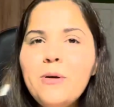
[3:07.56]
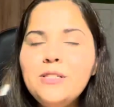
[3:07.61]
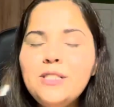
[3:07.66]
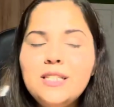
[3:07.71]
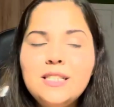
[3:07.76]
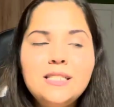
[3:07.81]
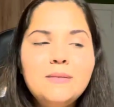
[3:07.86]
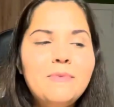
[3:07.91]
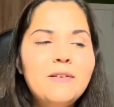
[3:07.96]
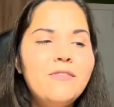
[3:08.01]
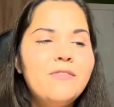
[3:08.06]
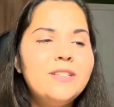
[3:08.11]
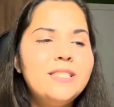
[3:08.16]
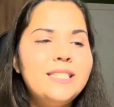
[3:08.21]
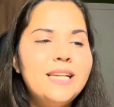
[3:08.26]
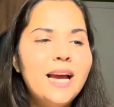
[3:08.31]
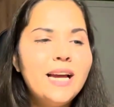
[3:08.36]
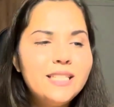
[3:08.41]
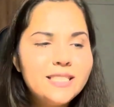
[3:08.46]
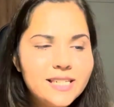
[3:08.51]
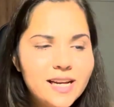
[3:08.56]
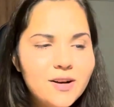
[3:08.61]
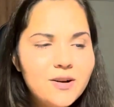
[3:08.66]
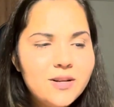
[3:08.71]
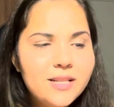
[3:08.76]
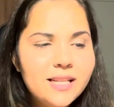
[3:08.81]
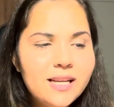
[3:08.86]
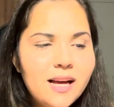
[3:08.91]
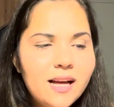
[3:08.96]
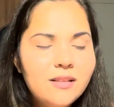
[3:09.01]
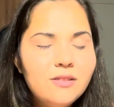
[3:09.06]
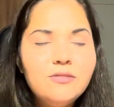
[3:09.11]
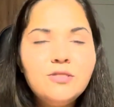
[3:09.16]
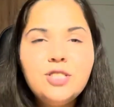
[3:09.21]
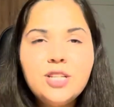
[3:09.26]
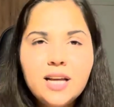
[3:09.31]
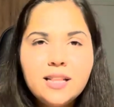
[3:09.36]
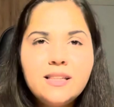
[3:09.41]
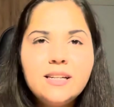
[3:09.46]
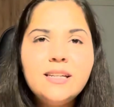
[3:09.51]
eu disse pra vocês, chegou na, no
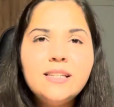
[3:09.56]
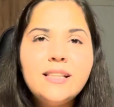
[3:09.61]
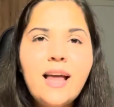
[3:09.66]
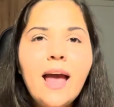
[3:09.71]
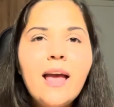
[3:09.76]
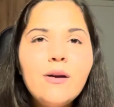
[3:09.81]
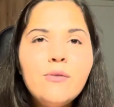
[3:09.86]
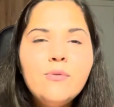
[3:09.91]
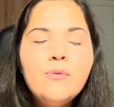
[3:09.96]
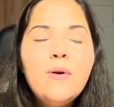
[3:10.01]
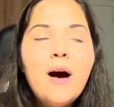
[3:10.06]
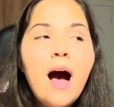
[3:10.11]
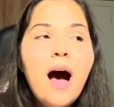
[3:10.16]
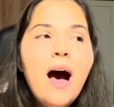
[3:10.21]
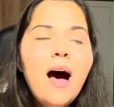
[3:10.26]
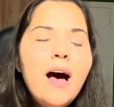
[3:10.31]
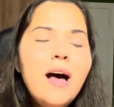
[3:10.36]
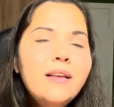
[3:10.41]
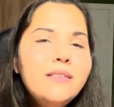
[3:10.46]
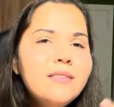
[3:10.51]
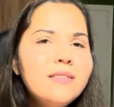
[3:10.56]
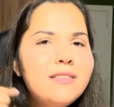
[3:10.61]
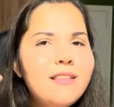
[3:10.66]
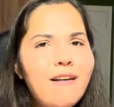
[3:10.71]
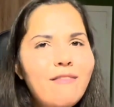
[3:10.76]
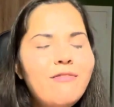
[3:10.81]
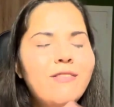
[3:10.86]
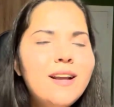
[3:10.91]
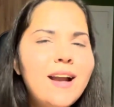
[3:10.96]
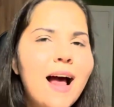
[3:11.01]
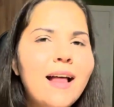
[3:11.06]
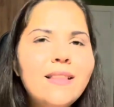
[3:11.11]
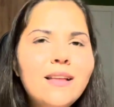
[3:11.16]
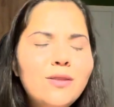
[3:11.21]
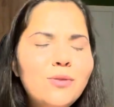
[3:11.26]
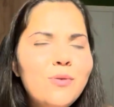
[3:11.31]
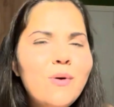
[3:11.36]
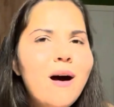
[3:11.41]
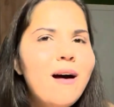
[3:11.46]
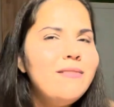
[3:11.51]
dia 31, antes da virada
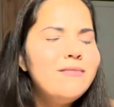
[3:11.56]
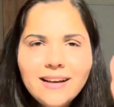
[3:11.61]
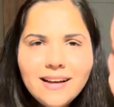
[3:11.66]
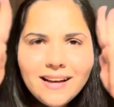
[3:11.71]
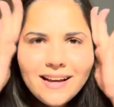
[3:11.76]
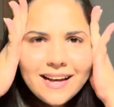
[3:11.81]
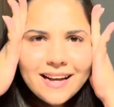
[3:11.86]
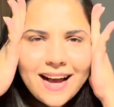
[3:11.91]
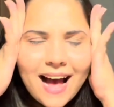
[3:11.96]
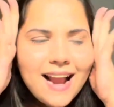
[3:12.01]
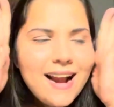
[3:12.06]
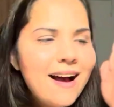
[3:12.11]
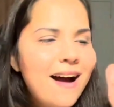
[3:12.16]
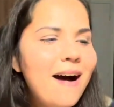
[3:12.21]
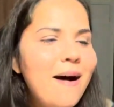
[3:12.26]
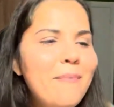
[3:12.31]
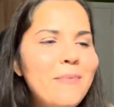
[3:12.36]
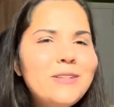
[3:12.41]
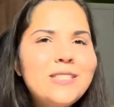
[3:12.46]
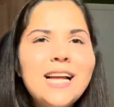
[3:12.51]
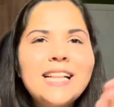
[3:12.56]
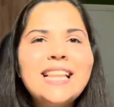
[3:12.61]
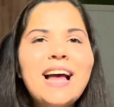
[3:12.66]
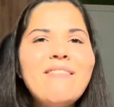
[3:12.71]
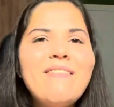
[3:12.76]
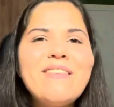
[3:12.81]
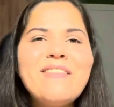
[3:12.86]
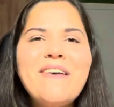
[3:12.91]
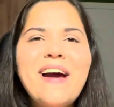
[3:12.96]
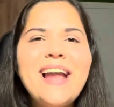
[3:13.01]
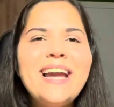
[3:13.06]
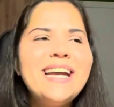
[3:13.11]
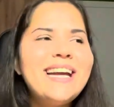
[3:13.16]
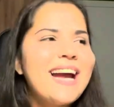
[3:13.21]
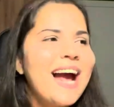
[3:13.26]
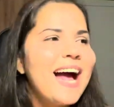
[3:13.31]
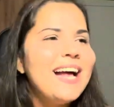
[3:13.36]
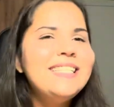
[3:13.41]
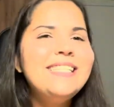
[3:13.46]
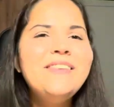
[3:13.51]
do ano. Caramba, eu já tava com ela em
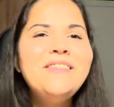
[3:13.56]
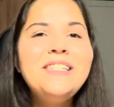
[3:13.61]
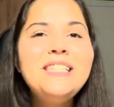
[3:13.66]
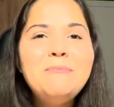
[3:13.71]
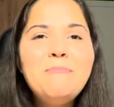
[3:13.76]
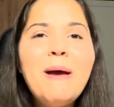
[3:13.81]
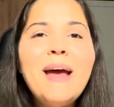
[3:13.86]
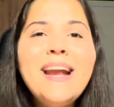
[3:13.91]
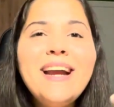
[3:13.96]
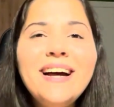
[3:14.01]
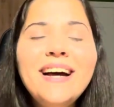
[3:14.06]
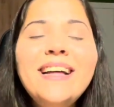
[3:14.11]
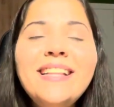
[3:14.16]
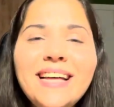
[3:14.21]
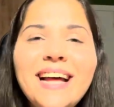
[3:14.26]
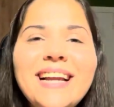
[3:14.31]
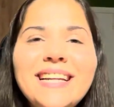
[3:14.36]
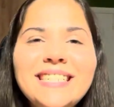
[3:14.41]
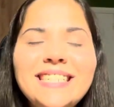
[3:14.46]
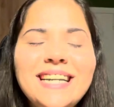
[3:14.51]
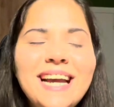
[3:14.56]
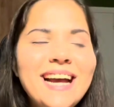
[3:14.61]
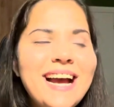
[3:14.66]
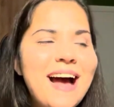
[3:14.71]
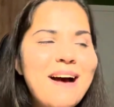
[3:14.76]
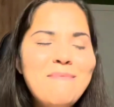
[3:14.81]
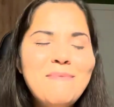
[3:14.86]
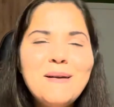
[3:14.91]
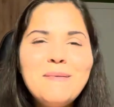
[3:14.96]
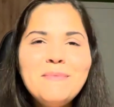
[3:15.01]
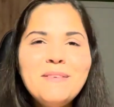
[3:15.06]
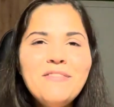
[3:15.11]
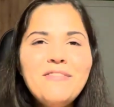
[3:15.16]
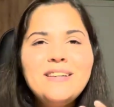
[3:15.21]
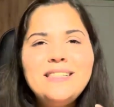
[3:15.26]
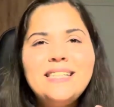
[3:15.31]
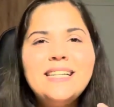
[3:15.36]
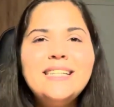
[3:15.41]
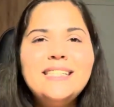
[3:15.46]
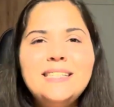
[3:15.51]
casa e eu esperando ela chegar pra mim
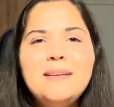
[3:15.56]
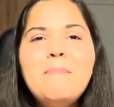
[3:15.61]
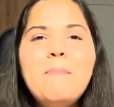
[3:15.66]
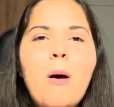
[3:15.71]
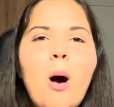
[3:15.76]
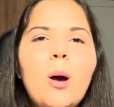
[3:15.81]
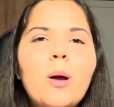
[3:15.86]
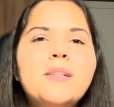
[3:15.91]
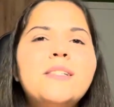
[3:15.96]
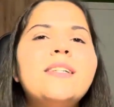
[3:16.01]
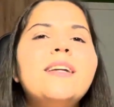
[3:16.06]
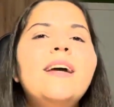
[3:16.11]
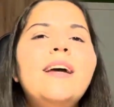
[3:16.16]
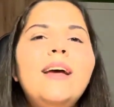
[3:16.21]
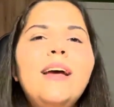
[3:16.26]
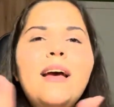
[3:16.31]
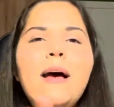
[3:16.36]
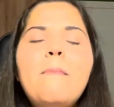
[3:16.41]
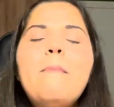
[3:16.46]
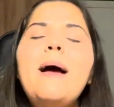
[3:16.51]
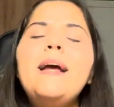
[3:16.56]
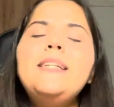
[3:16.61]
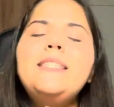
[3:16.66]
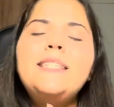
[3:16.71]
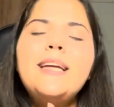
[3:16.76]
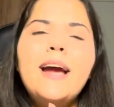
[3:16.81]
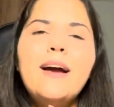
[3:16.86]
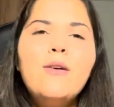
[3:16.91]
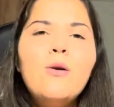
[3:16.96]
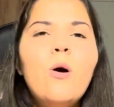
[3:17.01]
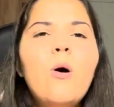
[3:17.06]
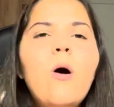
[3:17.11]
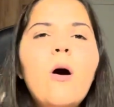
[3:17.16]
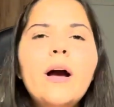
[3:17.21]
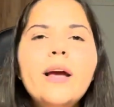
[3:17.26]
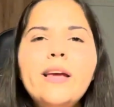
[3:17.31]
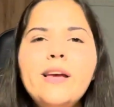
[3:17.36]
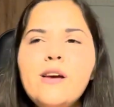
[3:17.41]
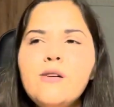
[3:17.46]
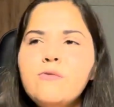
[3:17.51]
fazer esse unboxing mas chegou
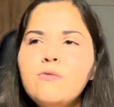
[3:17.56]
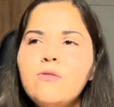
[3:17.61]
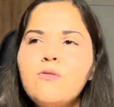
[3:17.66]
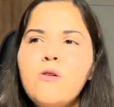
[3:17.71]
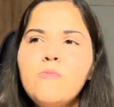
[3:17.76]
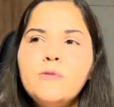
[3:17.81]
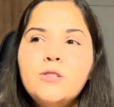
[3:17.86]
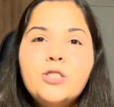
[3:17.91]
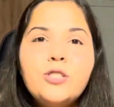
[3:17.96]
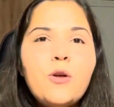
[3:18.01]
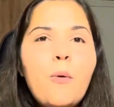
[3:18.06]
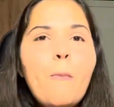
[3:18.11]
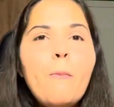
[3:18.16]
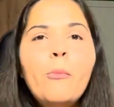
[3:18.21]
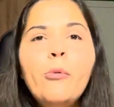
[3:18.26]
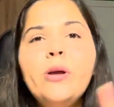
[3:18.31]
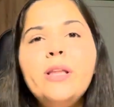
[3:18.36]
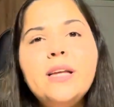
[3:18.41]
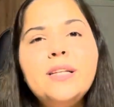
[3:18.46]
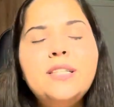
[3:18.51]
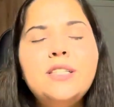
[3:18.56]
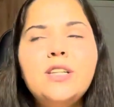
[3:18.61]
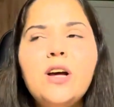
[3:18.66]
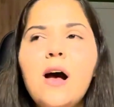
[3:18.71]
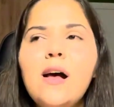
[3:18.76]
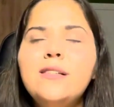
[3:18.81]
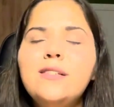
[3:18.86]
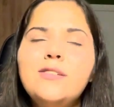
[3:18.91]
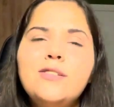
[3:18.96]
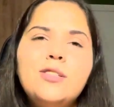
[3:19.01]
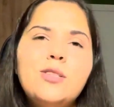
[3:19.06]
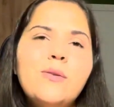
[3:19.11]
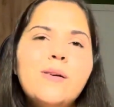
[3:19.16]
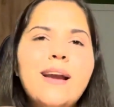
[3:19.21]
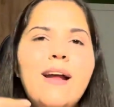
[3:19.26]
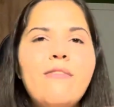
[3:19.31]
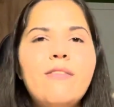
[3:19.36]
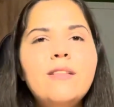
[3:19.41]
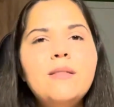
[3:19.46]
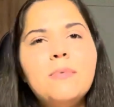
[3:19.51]
e eu, como eu estou muito ansiosa, eu estou
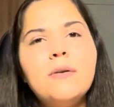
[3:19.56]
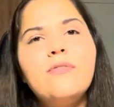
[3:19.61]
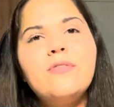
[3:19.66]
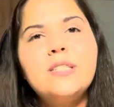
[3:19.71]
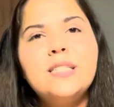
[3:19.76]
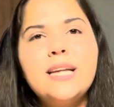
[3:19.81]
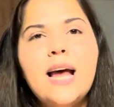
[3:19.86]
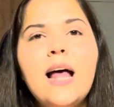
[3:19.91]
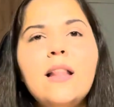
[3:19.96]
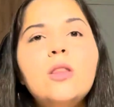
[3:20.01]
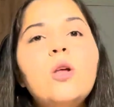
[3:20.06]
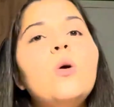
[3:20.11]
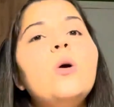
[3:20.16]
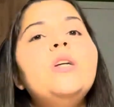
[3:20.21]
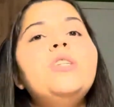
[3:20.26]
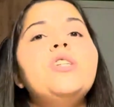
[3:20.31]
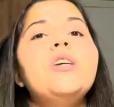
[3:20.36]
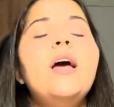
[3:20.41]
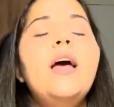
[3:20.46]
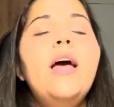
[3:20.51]
gravando para você à noite.